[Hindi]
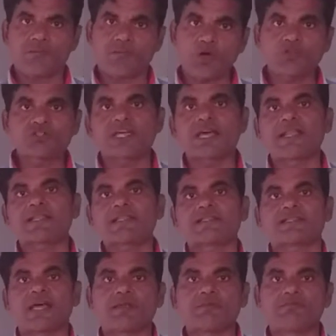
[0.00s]
बहुत सारे
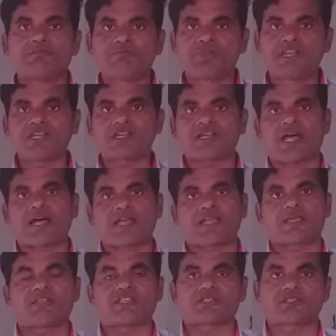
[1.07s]
किसान मीट खाने
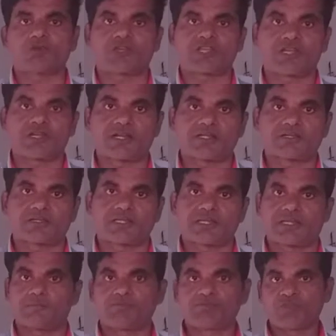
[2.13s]
के भी शौकीन रहते
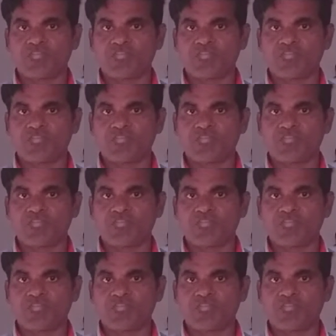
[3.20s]
हैं